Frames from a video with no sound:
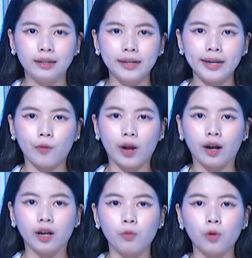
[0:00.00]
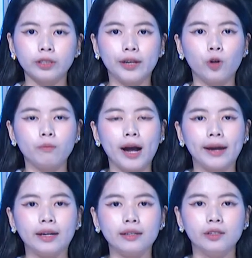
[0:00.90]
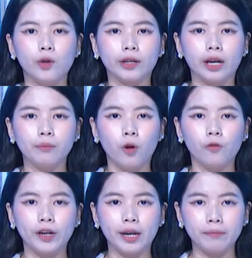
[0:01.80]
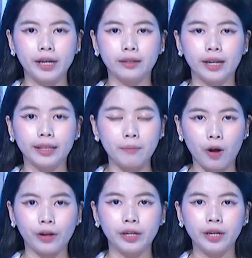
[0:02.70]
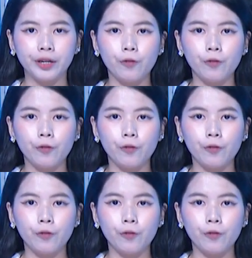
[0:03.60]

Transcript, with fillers: lãnh đạo Cảng hàng không quốc tế Nội Bài đã cử đoàn cán bộ về Nam Định để thăm hỏi,